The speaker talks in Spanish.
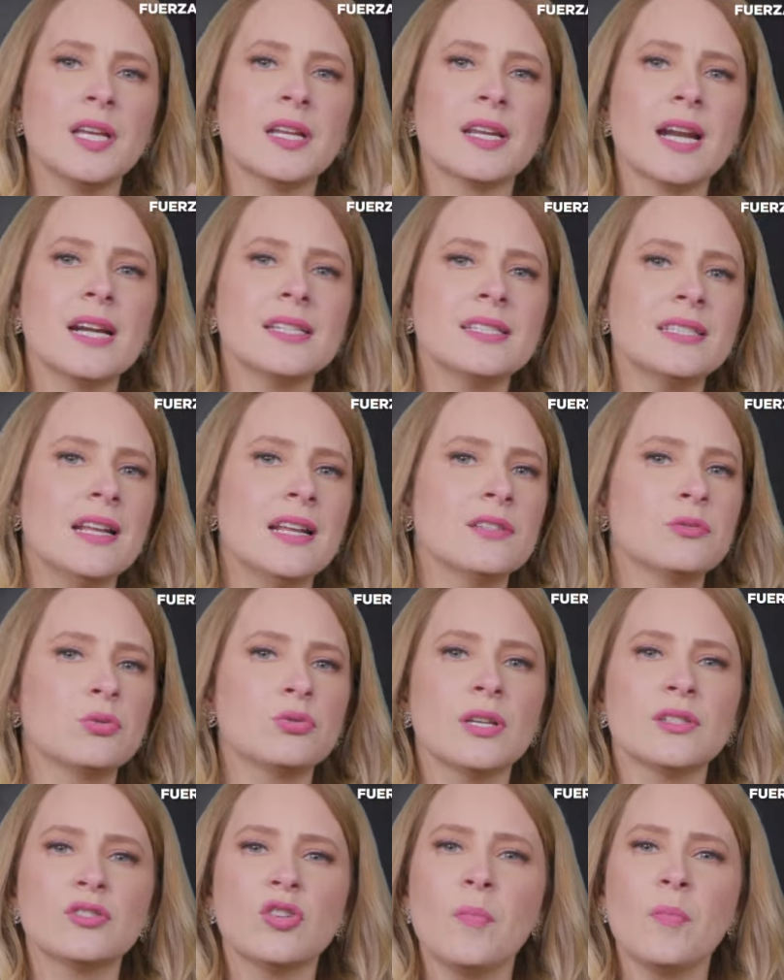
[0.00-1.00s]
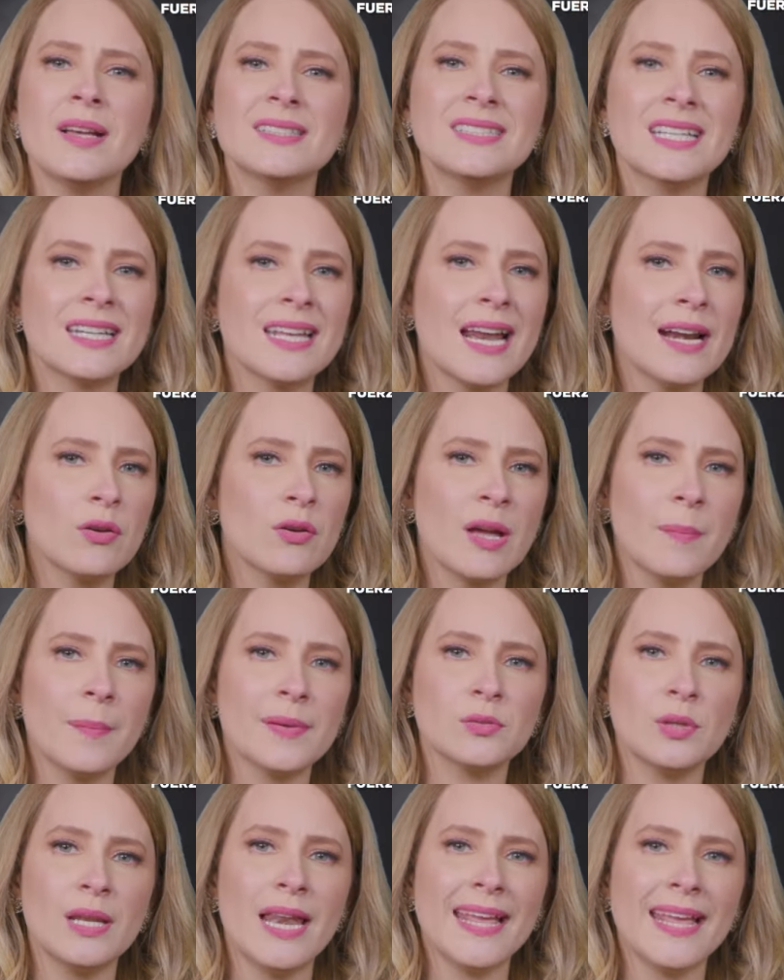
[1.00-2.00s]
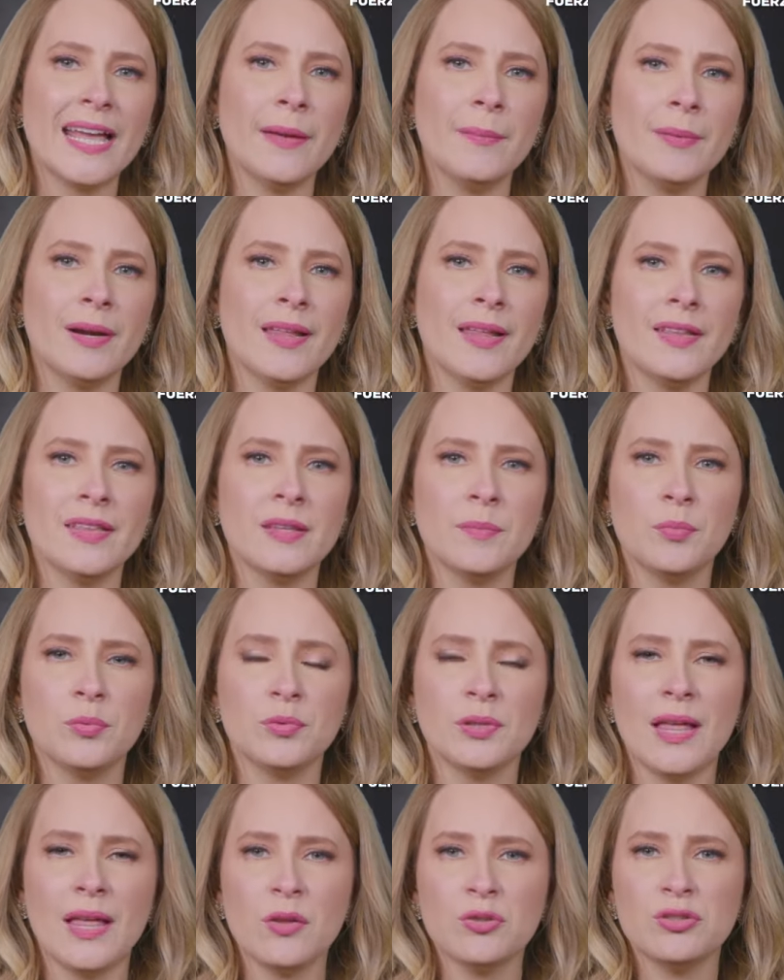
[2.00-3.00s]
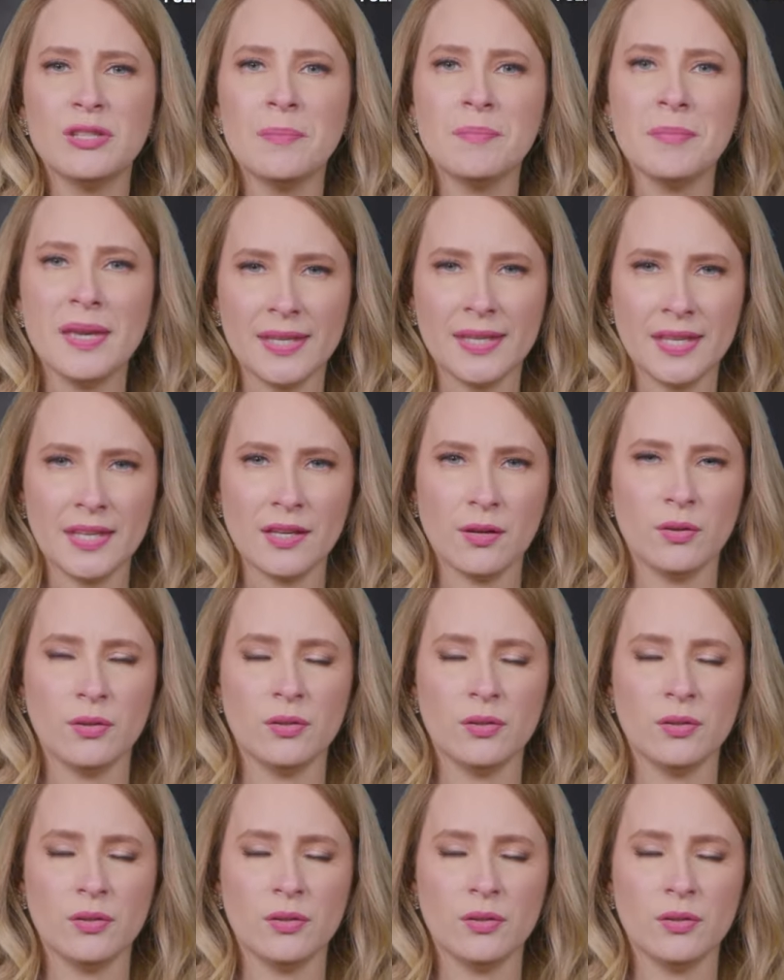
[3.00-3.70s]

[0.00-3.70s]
cerrar sin el suceso más raro que pasó en la Cámara de Diputados de México.